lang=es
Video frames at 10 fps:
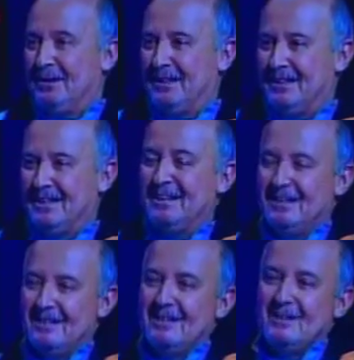reunión en
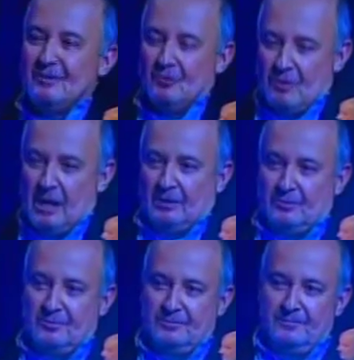Iquique. Correcto.
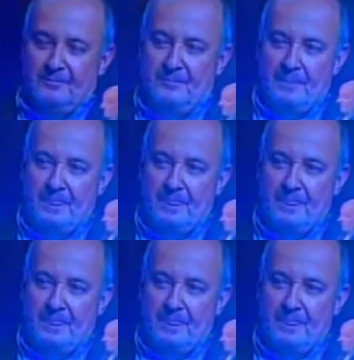Ok.